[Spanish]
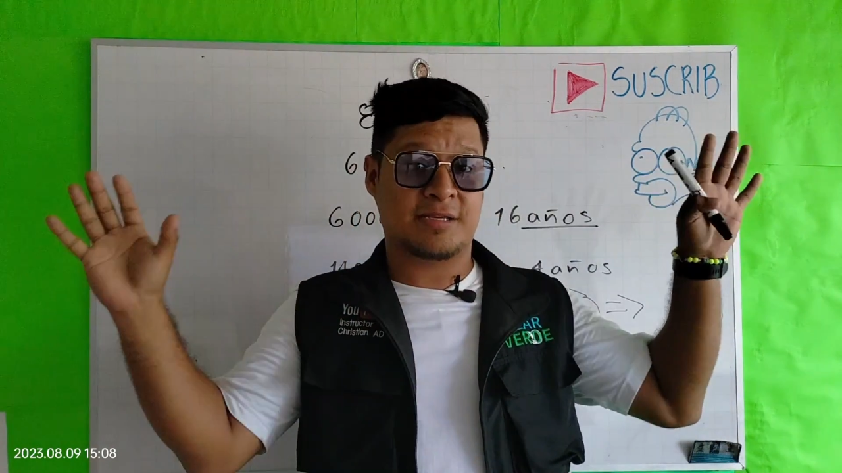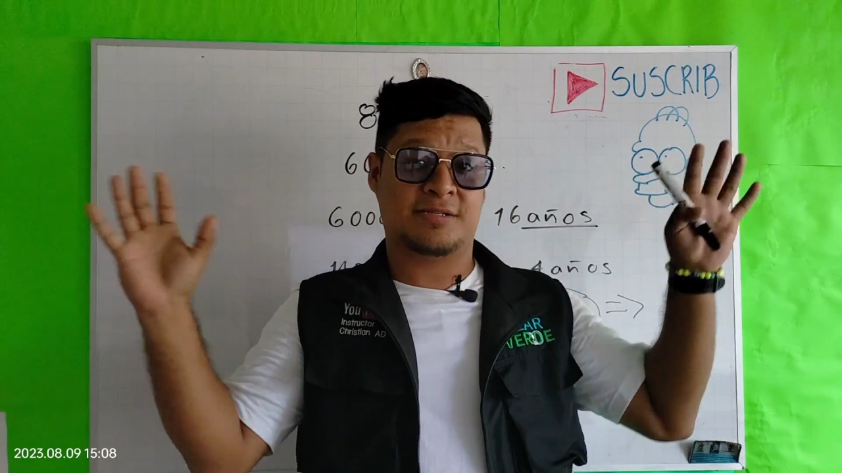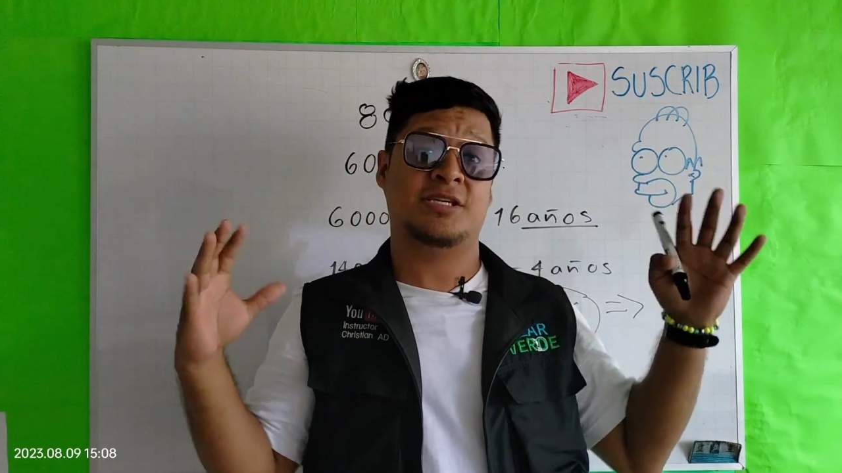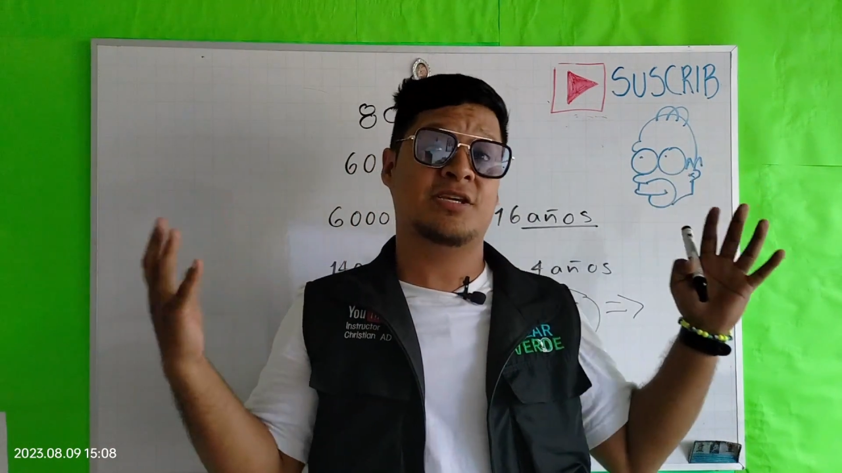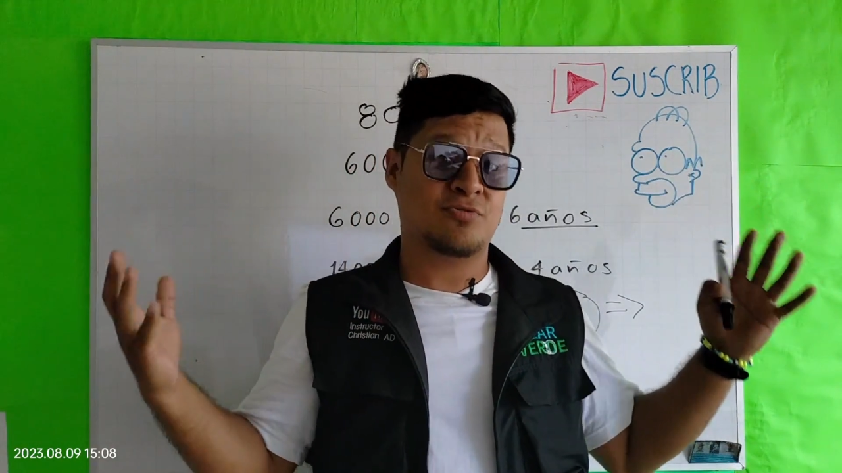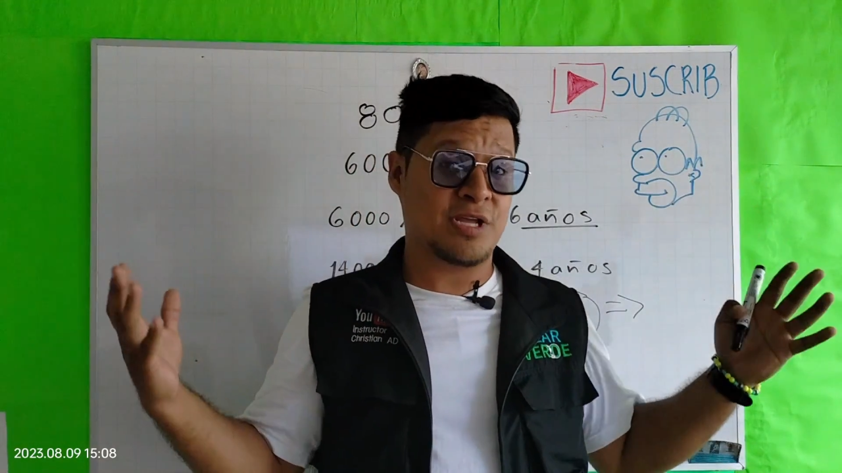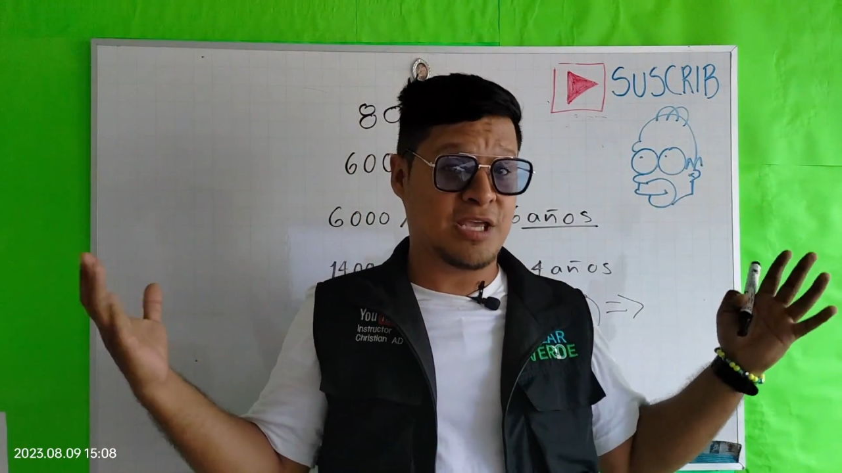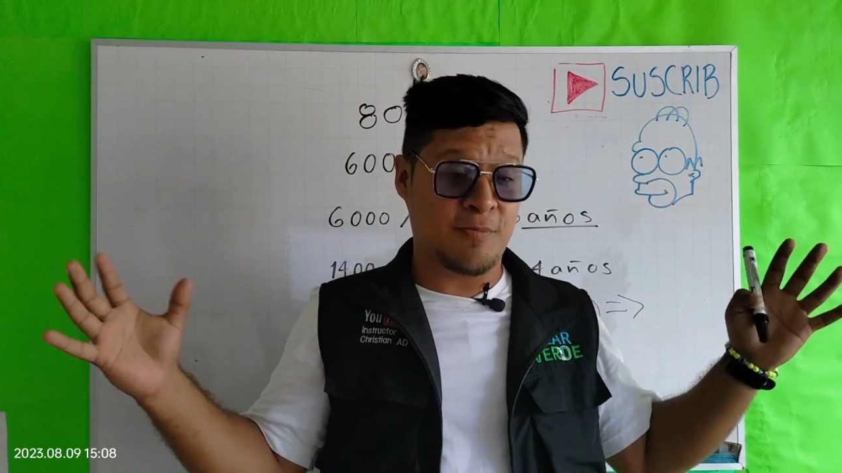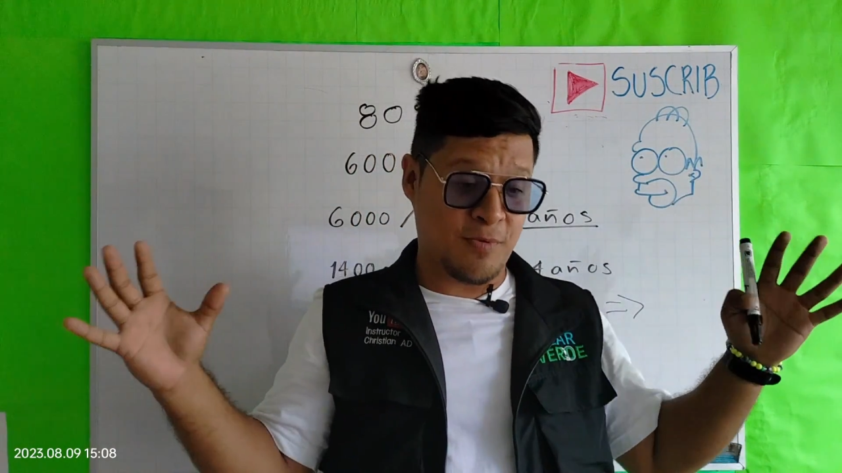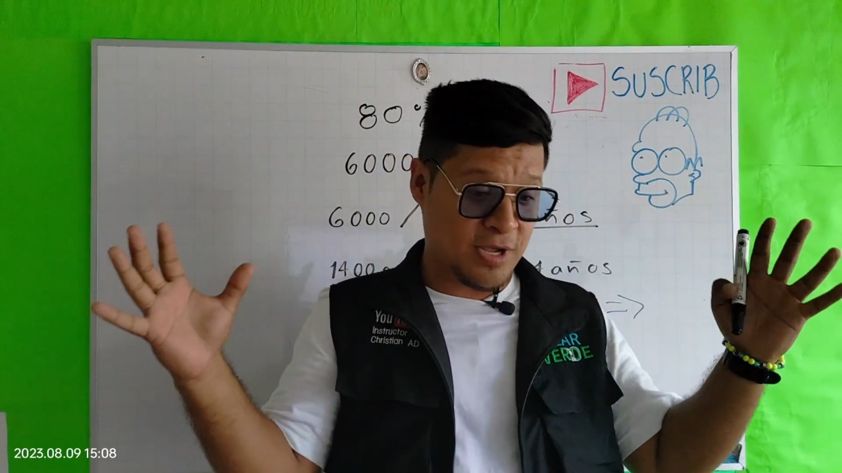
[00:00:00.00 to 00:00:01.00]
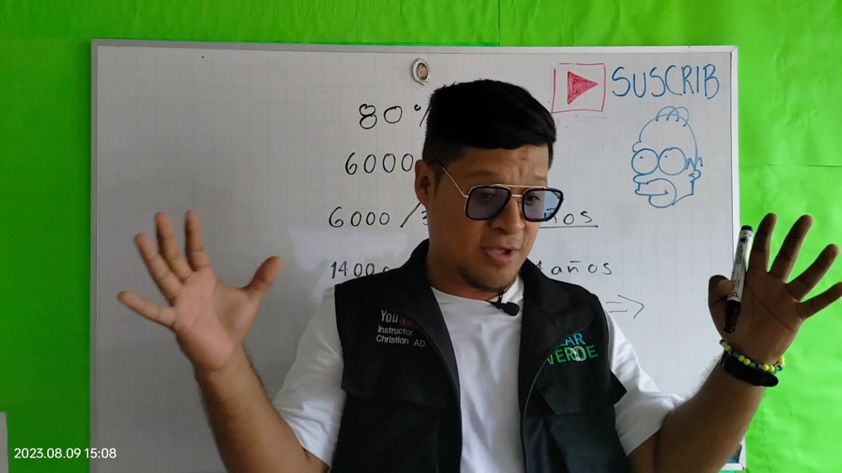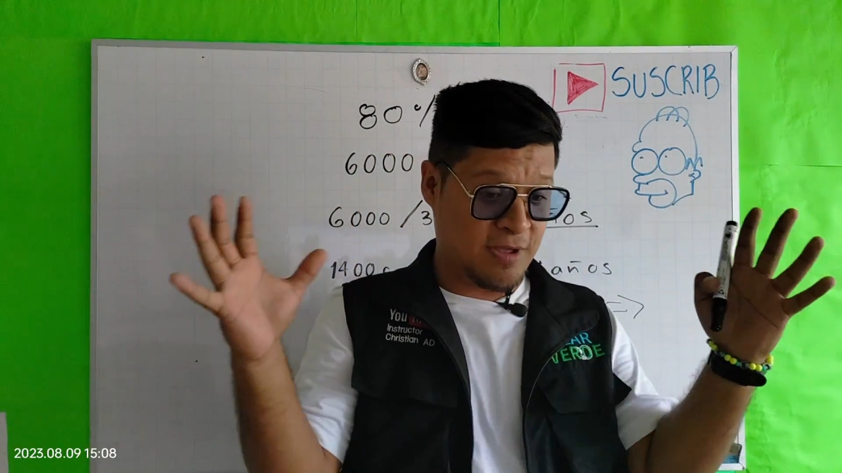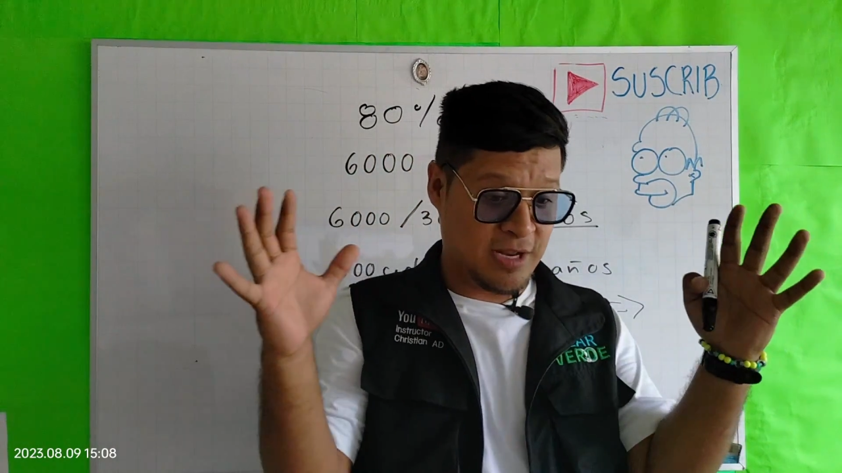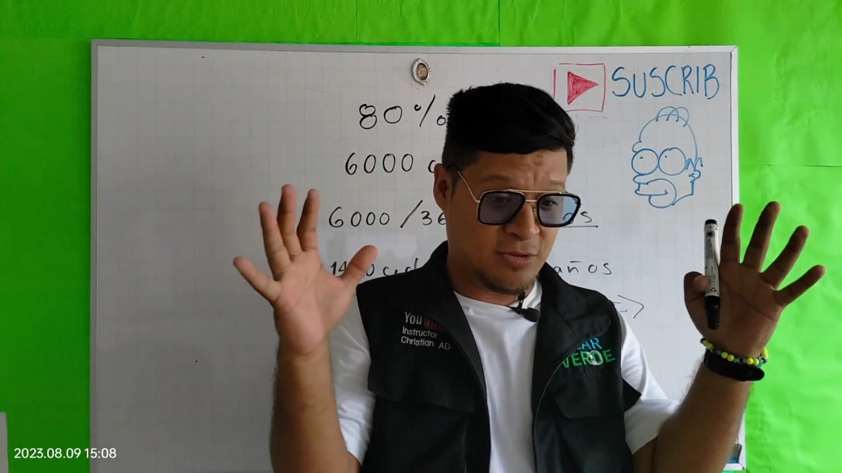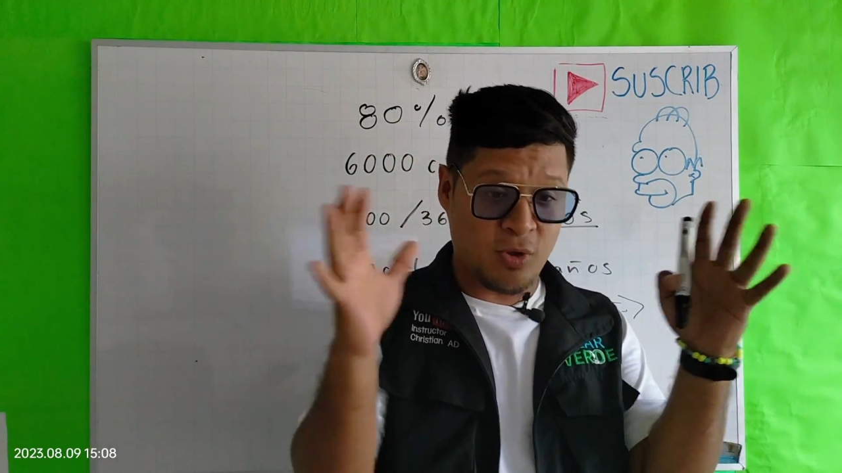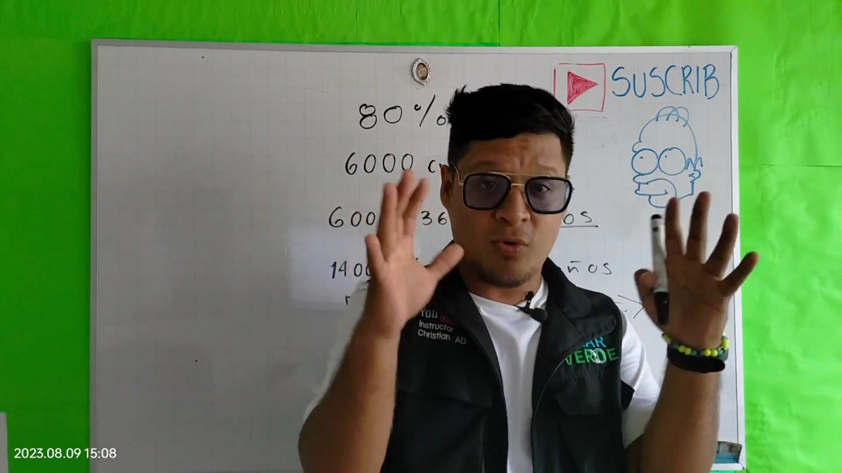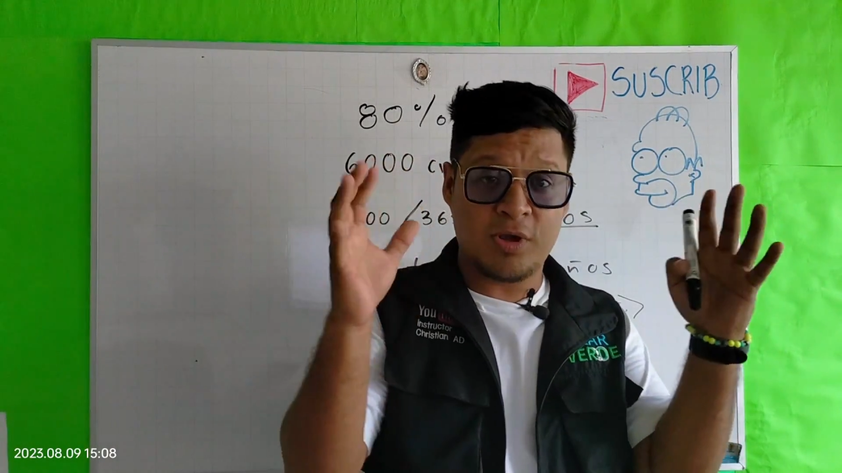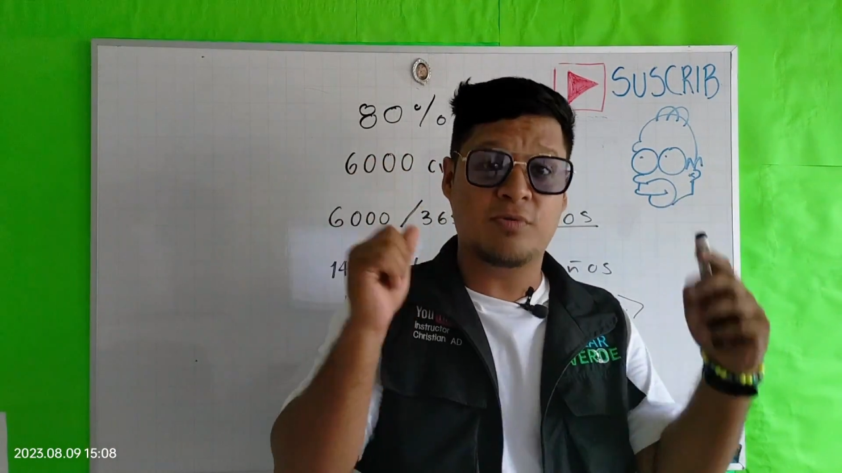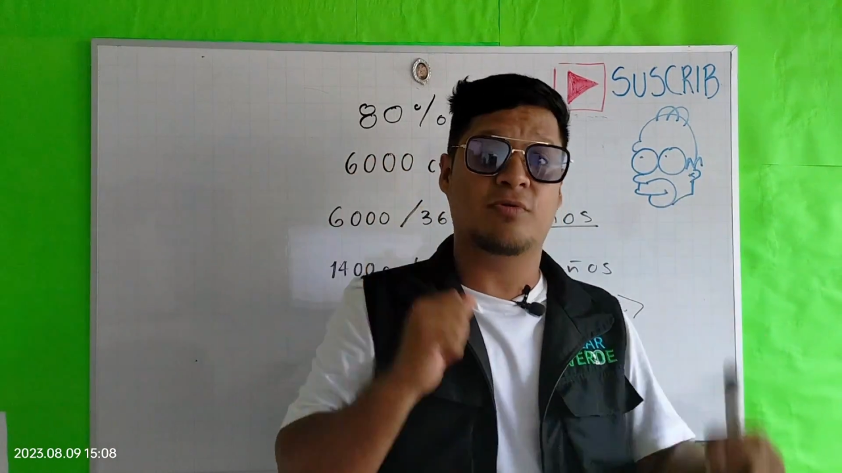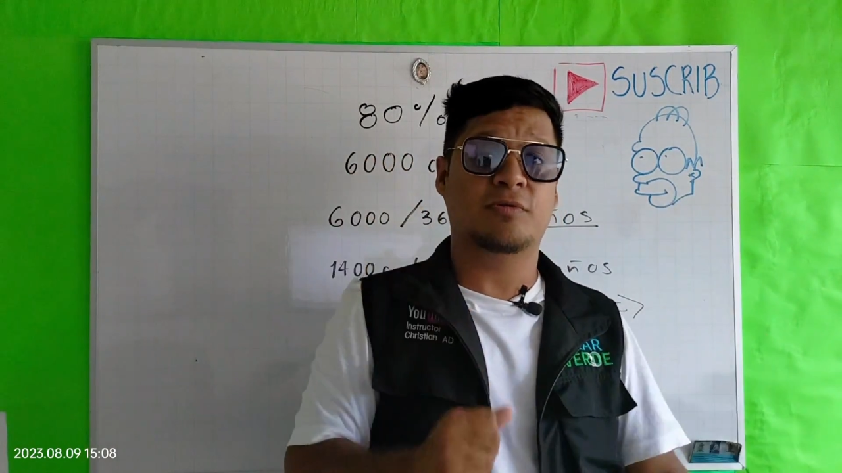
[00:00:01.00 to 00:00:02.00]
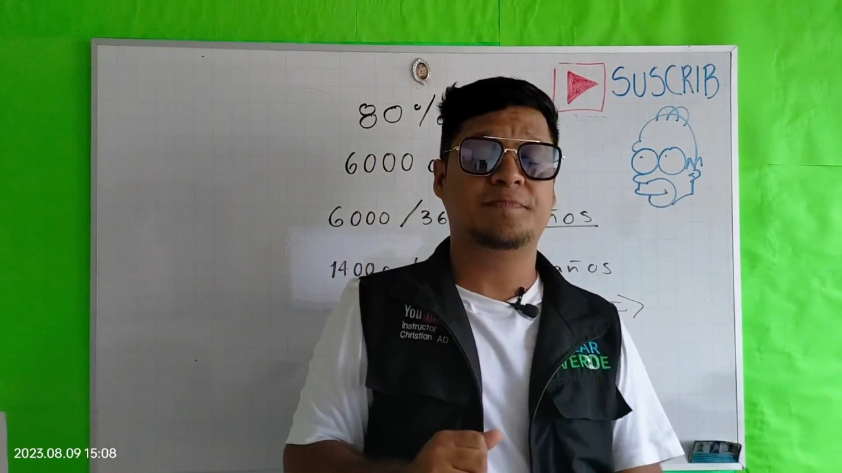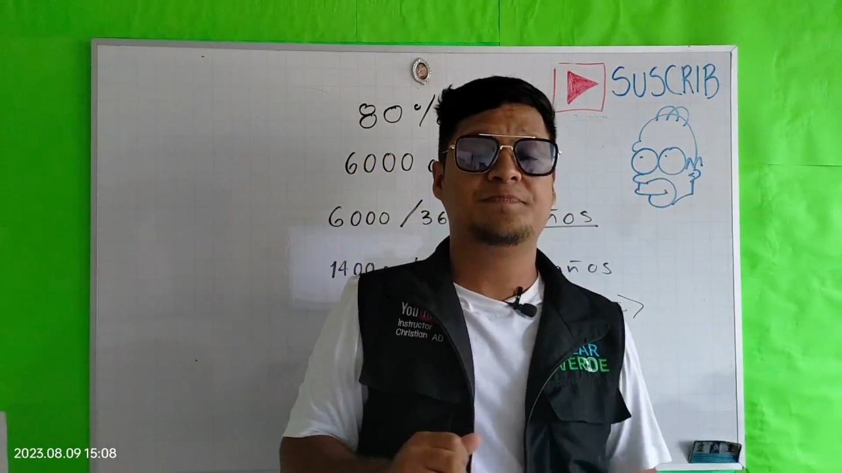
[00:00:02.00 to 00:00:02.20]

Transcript: si es un equipo que viene todo en uno.